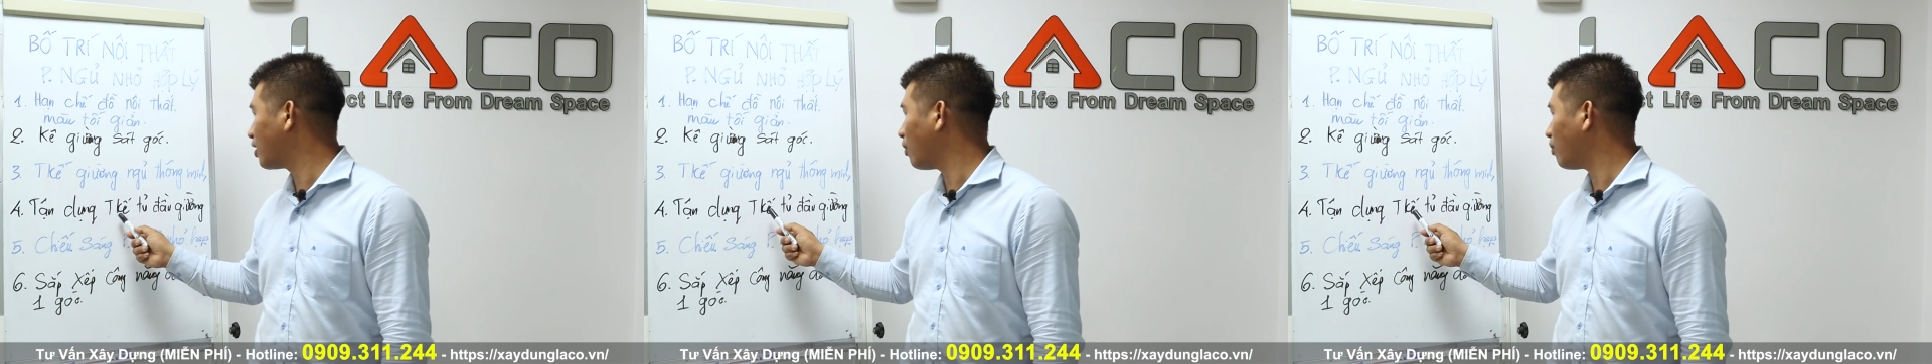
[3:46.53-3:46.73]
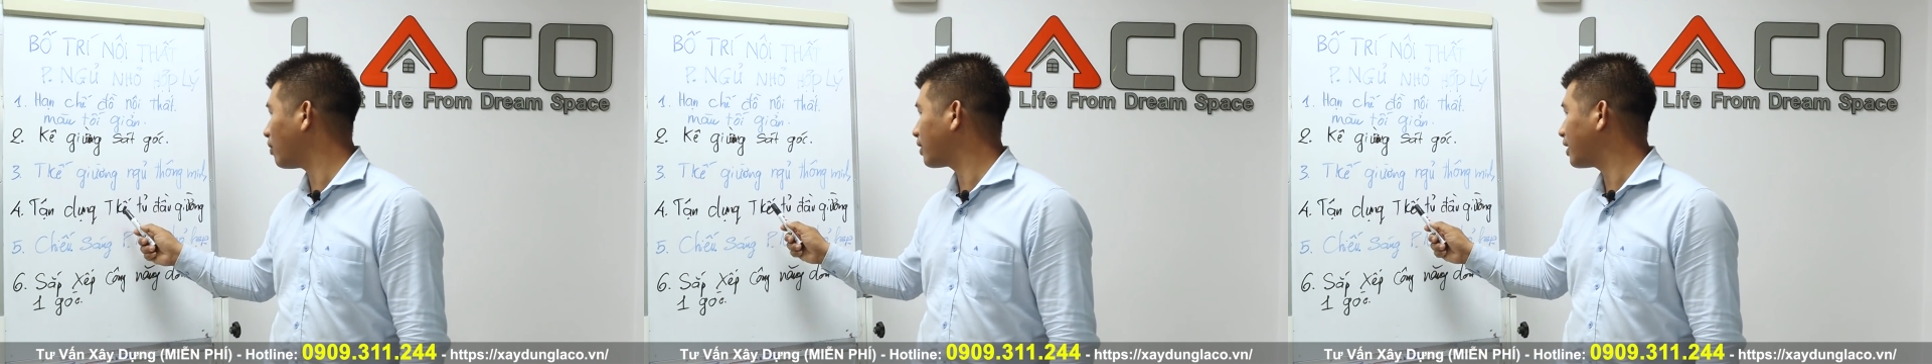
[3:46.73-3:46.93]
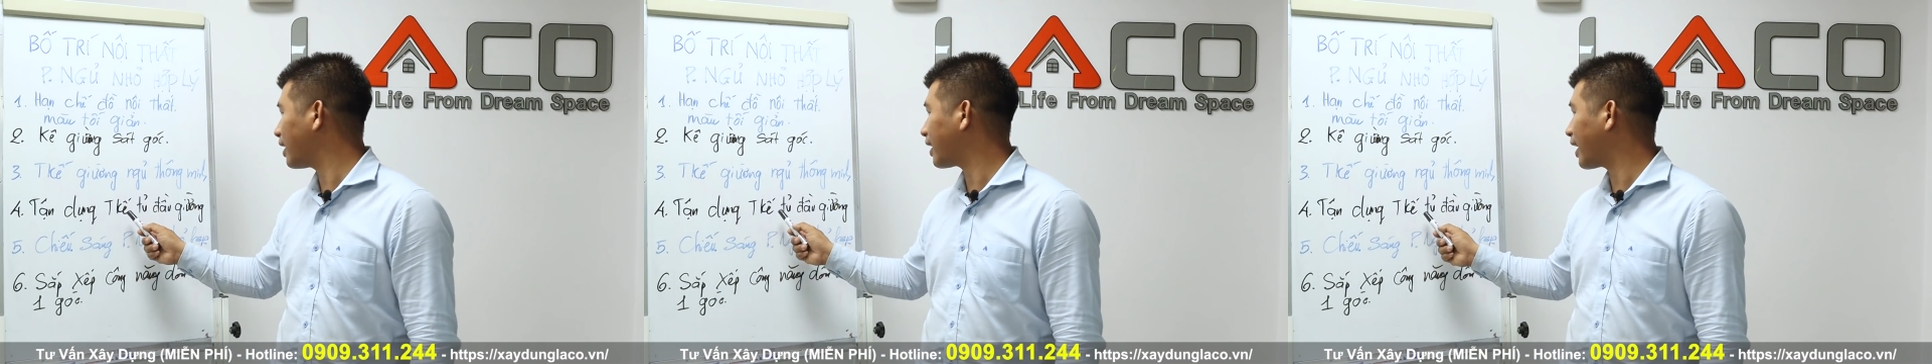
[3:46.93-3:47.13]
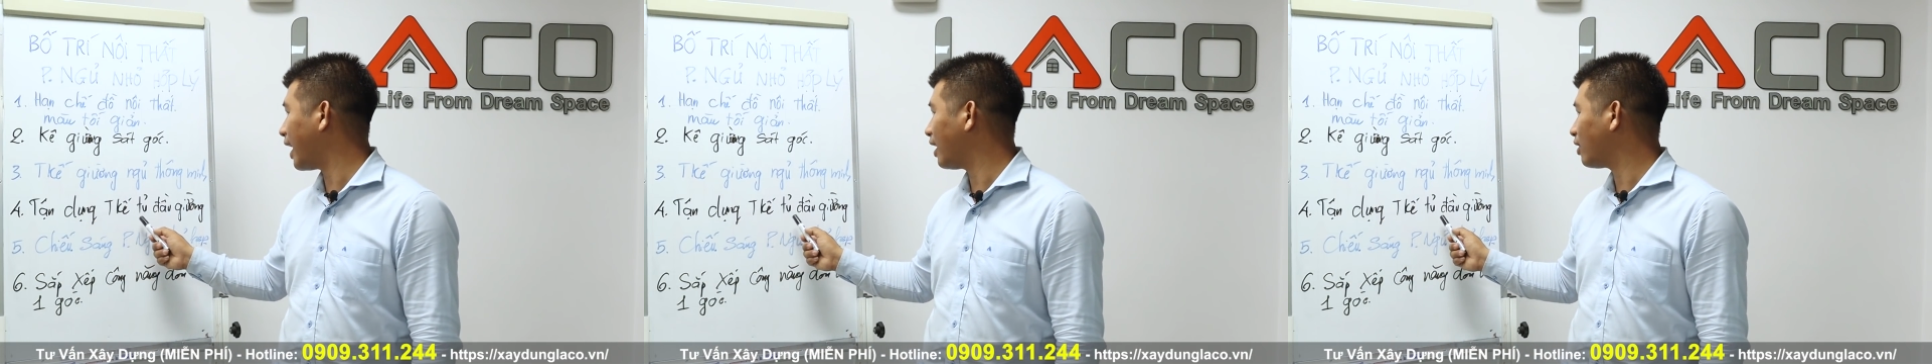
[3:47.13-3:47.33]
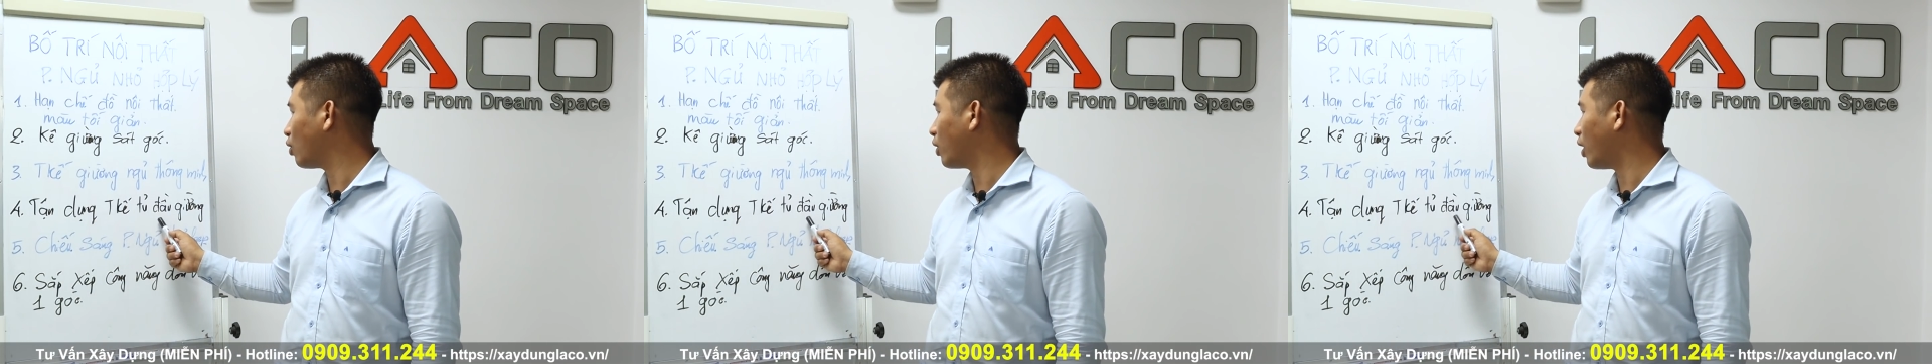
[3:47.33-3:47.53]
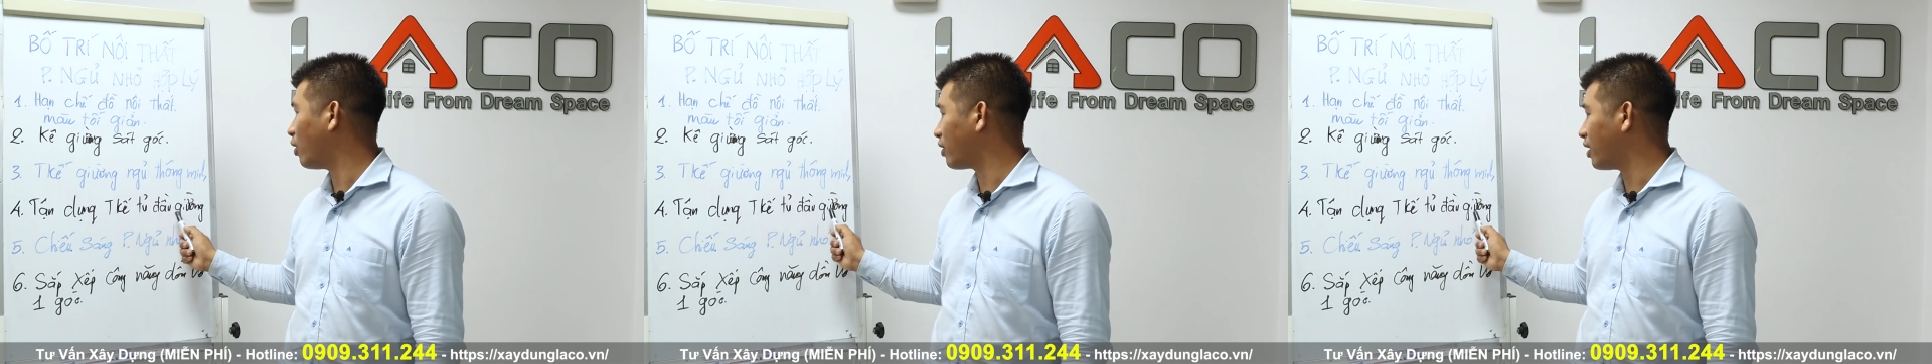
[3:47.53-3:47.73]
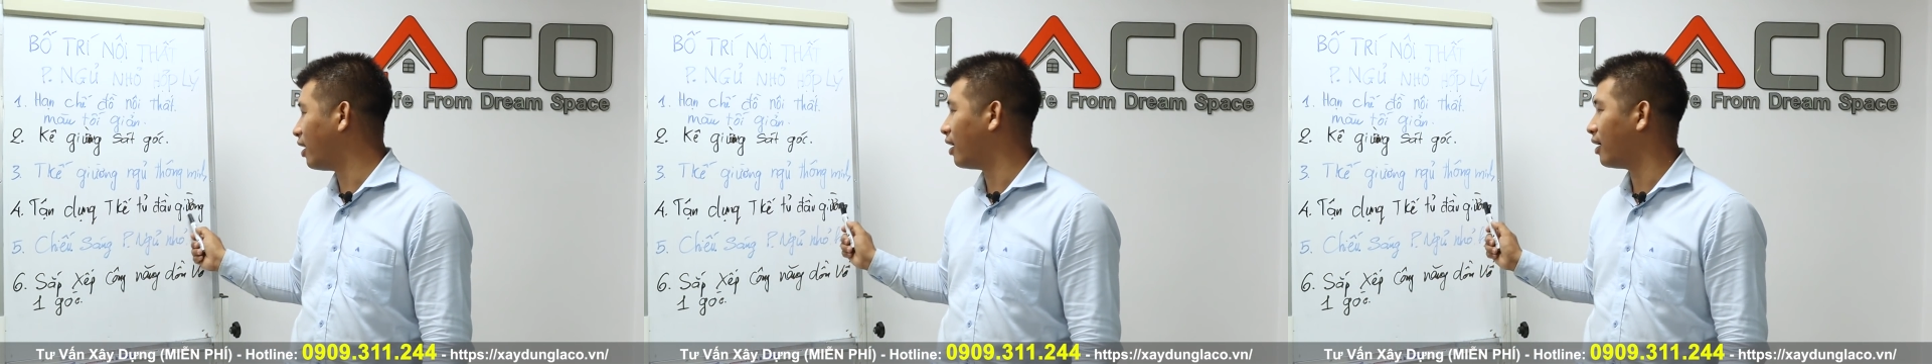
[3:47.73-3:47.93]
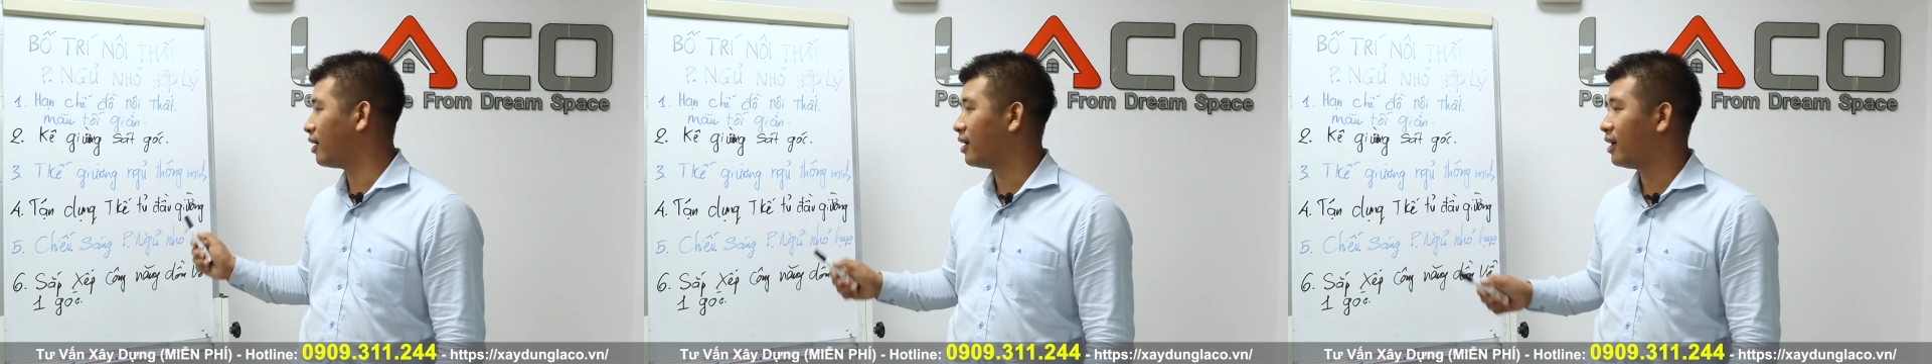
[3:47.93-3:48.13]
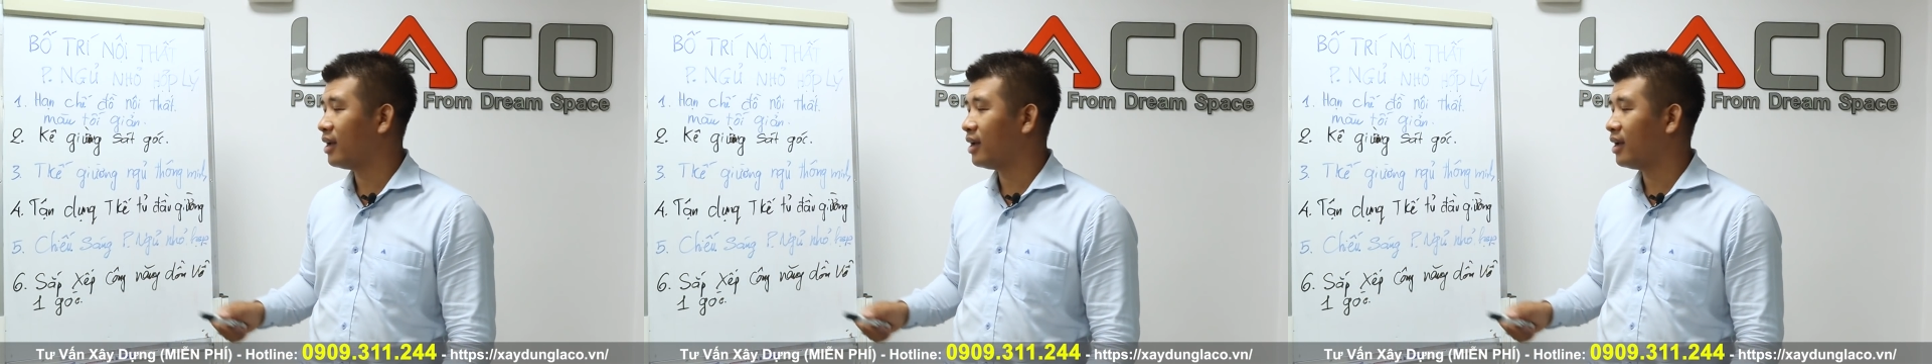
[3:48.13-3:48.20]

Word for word: dụng thiết kế tủ đầu giường.